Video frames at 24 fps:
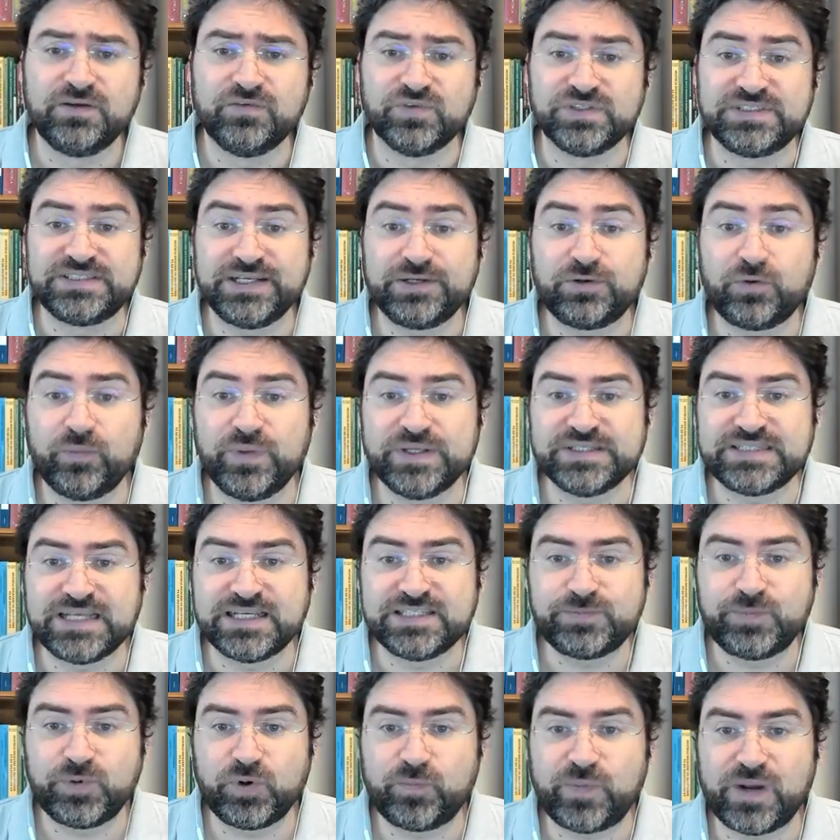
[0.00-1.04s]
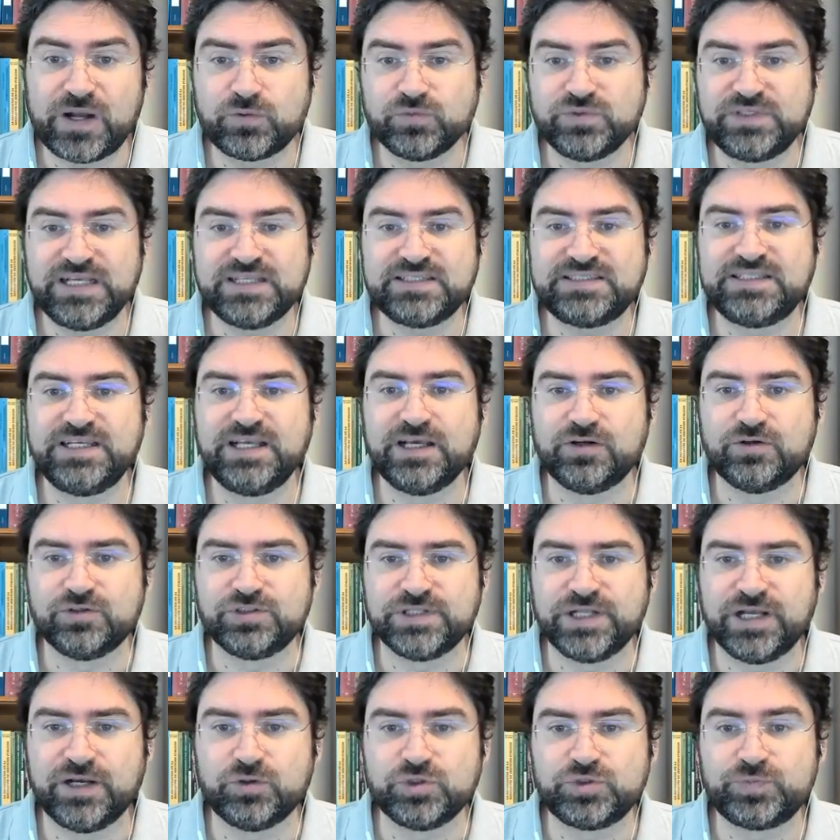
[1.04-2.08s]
você tem que começar a se preocupar com terceiros, né?